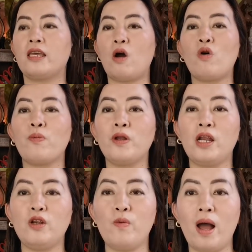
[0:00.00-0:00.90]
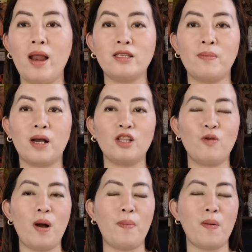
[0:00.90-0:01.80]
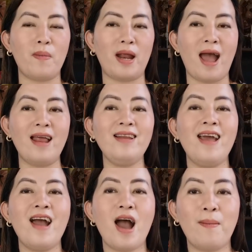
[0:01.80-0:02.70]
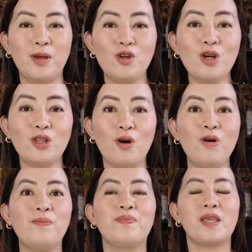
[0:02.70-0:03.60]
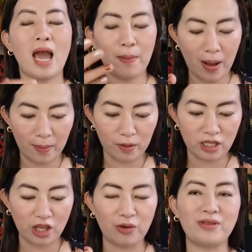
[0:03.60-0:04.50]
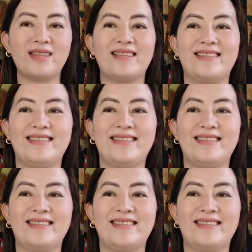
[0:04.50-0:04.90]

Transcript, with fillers: Kaya kung kayo po naniniwala sa mga itong mga pamamaraan. Ang video ito ay para po sa inyo.